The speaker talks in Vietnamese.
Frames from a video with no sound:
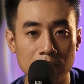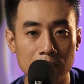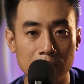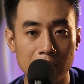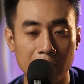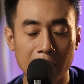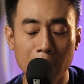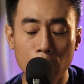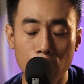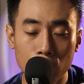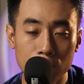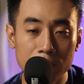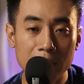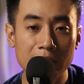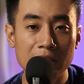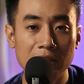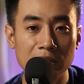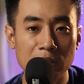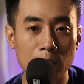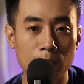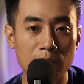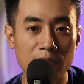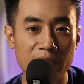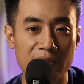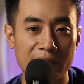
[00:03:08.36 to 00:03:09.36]
những cái ưu tiên
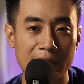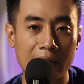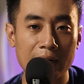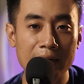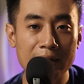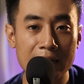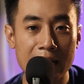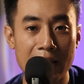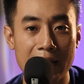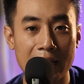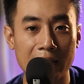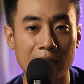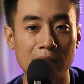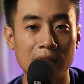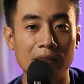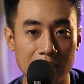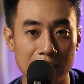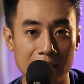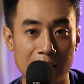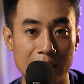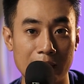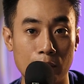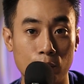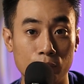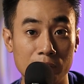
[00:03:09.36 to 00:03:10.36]
trong cái việc đánh đèn
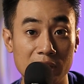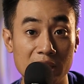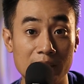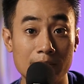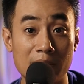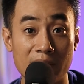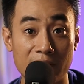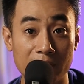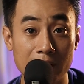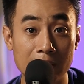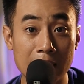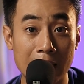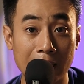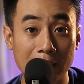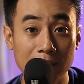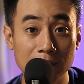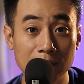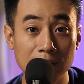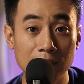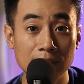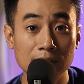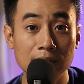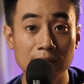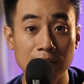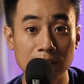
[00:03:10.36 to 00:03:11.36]
là đầu tiên mà phải
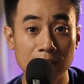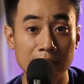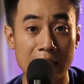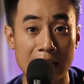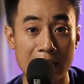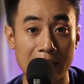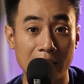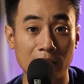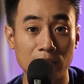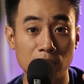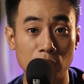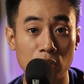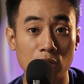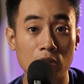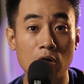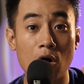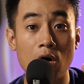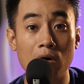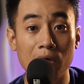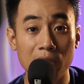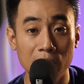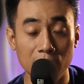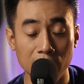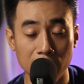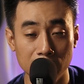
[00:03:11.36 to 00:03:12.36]
đánh đèn cho
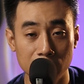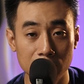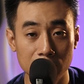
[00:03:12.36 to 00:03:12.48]
con người